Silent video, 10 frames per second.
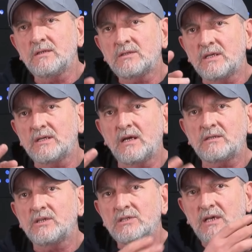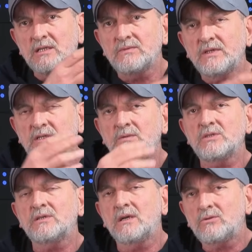Sarı kart cezalısı ve
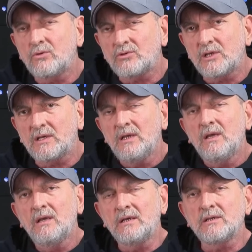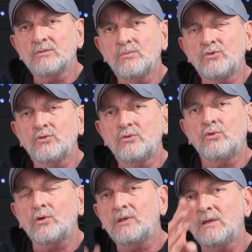kırmızı kart görecek en az bir sürü
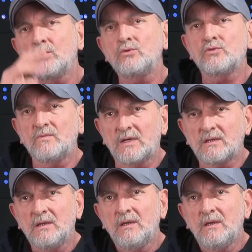4 tane oyuncum vardı.